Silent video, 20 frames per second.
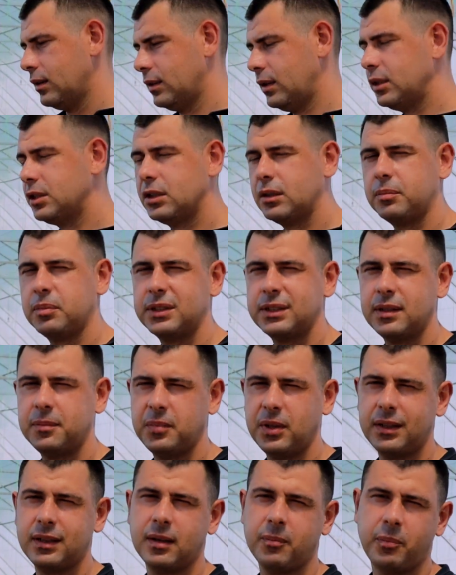начал
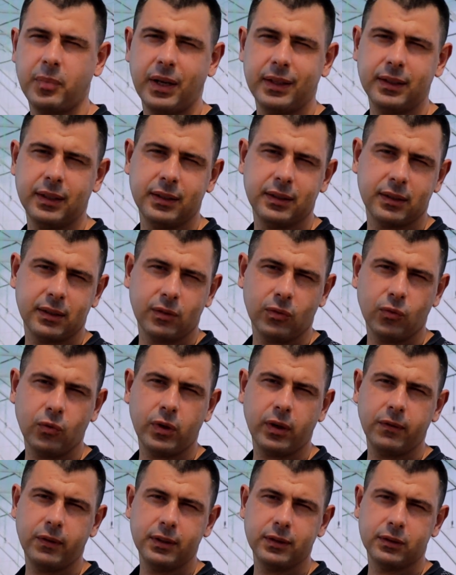постепенно падать
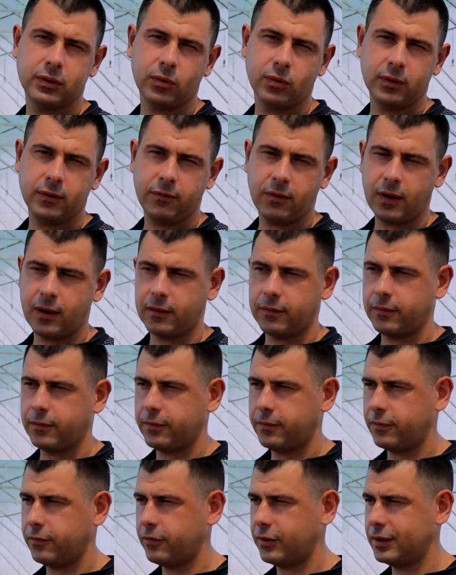уровень СО2
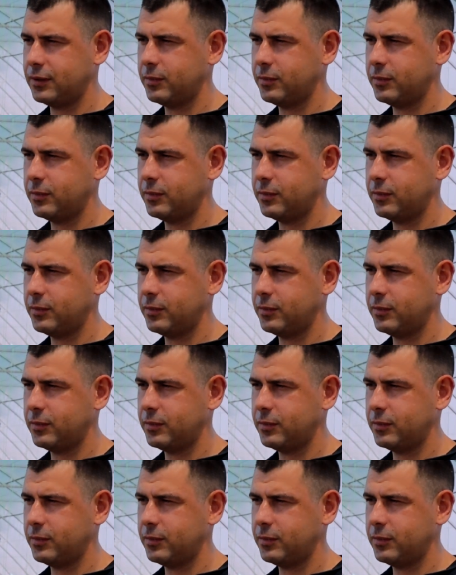в